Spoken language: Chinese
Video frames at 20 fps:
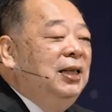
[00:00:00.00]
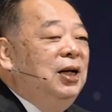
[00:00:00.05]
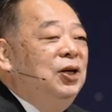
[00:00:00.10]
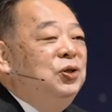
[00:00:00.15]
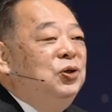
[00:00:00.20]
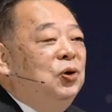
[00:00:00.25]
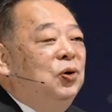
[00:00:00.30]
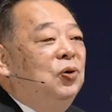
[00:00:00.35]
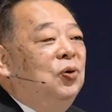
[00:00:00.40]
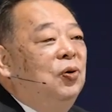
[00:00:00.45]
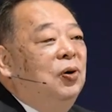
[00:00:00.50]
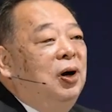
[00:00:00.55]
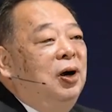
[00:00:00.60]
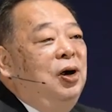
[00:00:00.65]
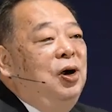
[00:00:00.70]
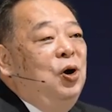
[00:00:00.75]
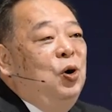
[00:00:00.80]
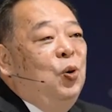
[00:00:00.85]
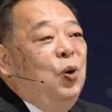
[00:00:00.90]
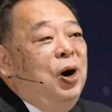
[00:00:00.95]
当中的话，
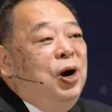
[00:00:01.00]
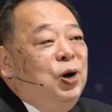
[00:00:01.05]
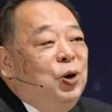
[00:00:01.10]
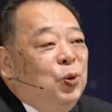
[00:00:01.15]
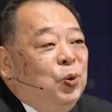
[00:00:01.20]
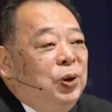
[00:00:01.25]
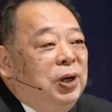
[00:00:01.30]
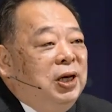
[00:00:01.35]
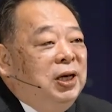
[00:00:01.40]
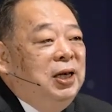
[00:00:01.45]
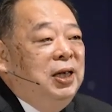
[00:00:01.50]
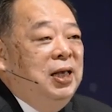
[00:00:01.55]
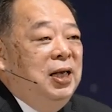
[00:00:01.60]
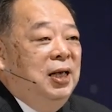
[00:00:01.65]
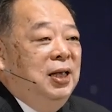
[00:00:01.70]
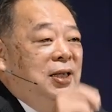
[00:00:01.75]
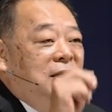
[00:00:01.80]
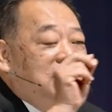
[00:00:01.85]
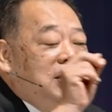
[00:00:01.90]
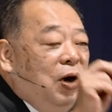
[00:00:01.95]
我很鼓励你
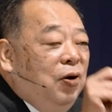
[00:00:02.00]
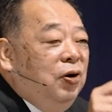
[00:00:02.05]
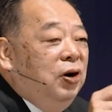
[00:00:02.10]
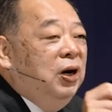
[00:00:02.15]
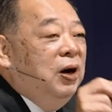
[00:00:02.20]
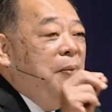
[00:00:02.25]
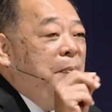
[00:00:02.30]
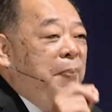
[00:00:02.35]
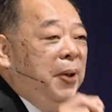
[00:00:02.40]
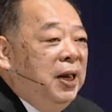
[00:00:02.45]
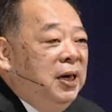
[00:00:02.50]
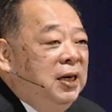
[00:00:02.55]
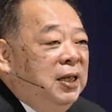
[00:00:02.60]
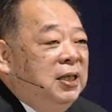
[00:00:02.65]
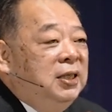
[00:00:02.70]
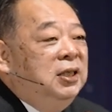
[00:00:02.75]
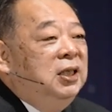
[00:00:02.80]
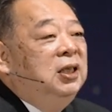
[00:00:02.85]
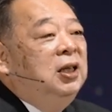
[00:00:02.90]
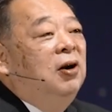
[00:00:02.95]
找一个人陪你
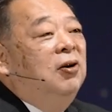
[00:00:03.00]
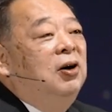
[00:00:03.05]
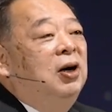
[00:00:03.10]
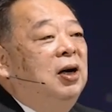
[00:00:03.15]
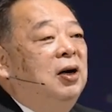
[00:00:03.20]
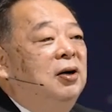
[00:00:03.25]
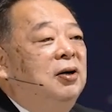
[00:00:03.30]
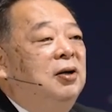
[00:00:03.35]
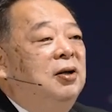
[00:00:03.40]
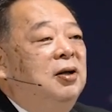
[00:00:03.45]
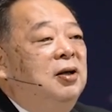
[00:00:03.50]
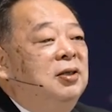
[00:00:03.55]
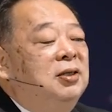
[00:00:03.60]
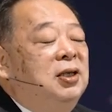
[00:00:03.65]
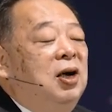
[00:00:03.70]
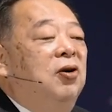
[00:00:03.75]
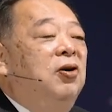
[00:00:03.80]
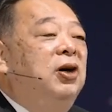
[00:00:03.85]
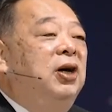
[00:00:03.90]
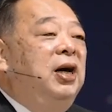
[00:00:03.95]
一起祷告，
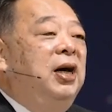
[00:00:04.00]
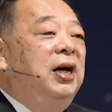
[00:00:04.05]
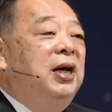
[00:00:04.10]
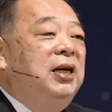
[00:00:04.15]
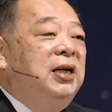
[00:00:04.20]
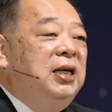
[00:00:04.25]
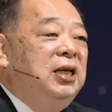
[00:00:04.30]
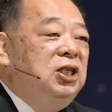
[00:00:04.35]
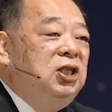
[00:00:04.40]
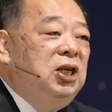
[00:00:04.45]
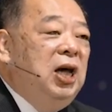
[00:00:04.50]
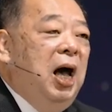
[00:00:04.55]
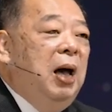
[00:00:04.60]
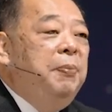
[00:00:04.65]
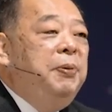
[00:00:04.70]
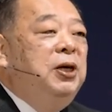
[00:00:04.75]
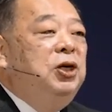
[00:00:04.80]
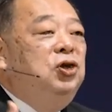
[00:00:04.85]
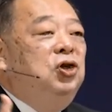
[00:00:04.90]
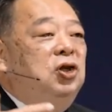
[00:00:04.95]
找一个人跟你一起
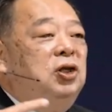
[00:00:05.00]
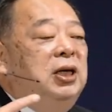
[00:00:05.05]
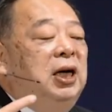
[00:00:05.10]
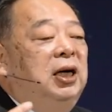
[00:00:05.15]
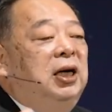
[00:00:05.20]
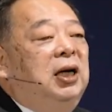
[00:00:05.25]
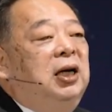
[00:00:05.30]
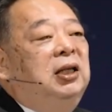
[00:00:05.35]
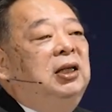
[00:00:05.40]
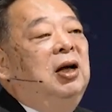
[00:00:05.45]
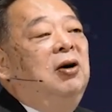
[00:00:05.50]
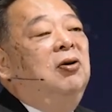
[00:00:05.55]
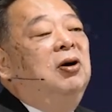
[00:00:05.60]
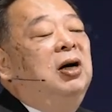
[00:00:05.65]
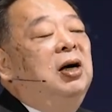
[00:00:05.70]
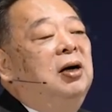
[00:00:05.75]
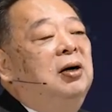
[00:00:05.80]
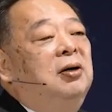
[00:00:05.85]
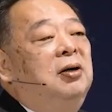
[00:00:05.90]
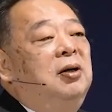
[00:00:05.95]
RPG 这样的一个祷
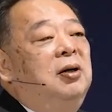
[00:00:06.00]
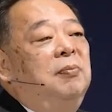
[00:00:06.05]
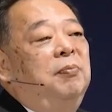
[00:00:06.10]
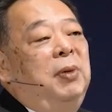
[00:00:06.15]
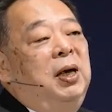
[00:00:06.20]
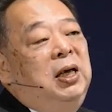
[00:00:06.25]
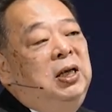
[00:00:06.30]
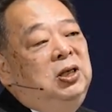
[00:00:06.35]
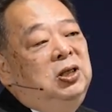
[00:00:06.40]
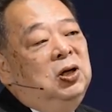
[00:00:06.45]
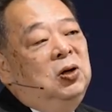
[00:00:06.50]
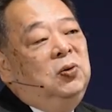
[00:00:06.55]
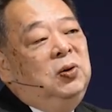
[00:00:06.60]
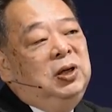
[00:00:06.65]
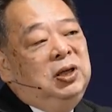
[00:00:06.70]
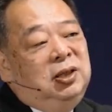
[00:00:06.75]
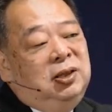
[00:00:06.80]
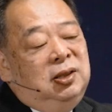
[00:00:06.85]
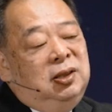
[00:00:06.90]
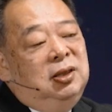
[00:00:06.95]
告，每周
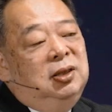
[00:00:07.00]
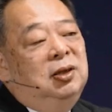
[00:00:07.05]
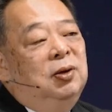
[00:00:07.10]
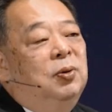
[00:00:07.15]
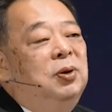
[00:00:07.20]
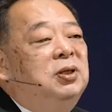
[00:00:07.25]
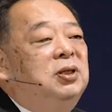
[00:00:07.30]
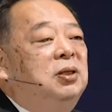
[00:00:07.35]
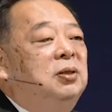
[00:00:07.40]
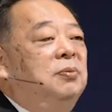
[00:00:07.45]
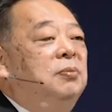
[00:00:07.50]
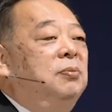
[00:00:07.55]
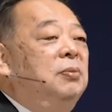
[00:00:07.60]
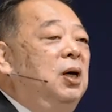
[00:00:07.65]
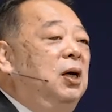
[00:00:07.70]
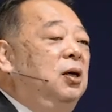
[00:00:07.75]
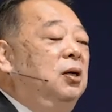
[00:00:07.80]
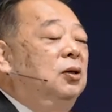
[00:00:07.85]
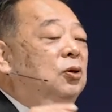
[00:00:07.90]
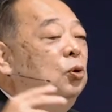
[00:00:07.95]
一次，或是
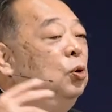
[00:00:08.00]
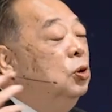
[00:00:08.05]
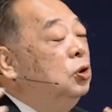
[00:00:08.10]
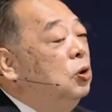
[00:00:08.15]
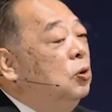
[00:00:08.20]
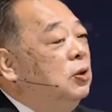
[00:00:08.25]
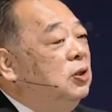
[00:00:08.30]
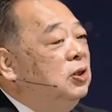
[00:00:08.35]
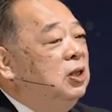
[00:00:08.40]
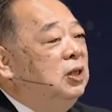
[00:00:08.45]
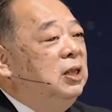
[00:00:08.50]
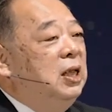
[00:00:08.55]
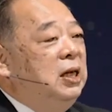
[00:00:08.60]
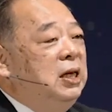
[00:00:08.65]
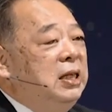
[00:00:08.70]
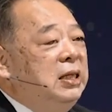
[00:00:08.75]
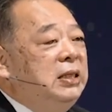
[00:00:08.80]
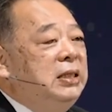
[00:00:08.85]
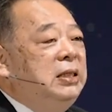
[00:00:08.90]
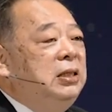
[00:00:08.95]
每多久的时
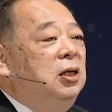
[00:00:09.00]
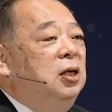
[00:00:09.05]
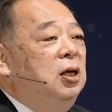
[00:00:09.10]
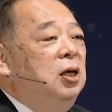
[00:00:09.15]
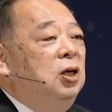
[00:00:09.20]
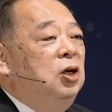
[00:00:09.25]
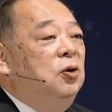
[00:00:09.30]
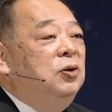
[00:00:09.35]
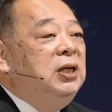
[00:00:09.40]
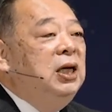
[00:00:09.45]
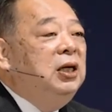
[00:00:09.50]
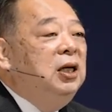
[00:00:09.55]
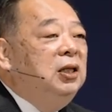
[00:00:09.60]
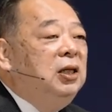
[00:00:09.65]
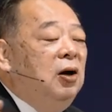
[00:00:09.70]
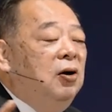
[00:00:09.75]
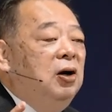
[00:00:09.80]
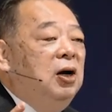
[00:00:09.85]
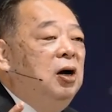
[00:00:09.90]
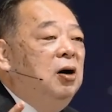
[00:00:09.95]
间一次，有这样的
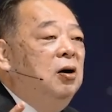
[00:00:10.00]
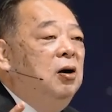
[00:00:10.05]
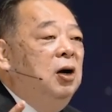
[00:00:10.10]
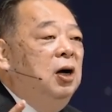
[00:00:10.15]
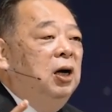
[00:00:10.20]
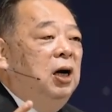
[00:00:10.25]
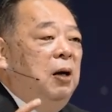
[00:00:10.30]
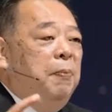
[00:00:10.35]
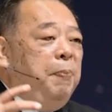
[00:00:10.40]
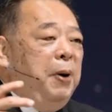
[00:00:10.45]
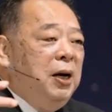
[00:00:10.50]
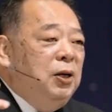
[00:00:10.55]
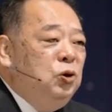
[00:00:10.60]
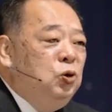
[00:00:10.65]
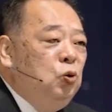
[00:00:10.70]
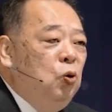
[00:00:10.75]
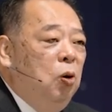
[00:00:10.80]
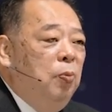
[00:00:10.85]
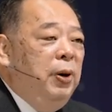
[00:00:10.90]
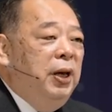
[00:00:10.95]
祷告可以帮
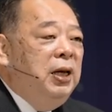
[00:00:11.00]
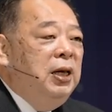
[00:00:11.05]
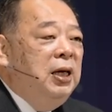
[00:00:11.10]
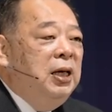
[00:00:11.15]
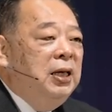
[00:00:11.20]
助我们